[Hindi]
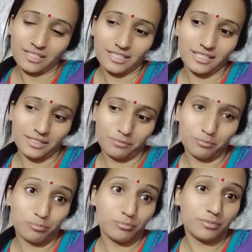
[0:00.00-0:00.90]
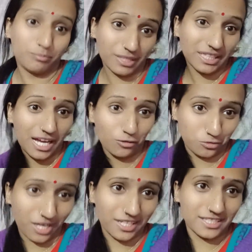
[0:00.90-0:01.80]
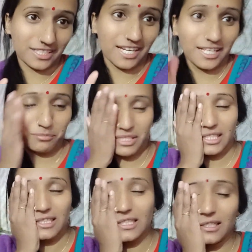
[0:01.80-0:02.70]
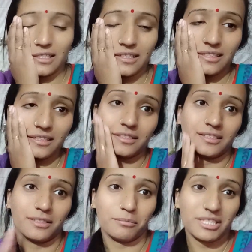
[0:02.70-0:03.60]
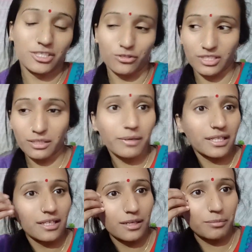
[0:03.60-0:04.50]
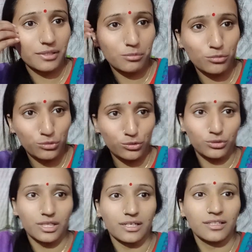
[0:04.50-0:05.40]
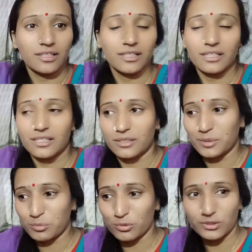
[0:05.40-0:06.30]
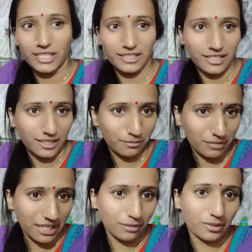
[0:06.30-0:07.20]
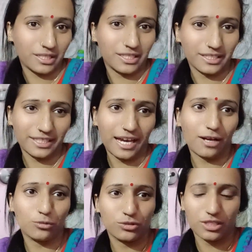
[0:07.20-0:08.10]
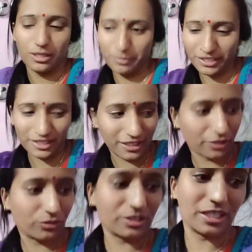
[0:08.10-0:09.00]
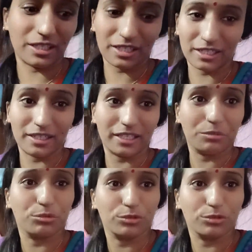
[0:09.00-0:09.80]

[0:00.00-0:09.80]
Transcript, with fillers: कि बदलाव तो आना चाहिए ना आदमी के अंदर बच्चा होने के बाद अपना मुंह धोना भूल जाते हैं बाल बनाना क्या कुछ अपनी केयर तो इंसान करना ही भूल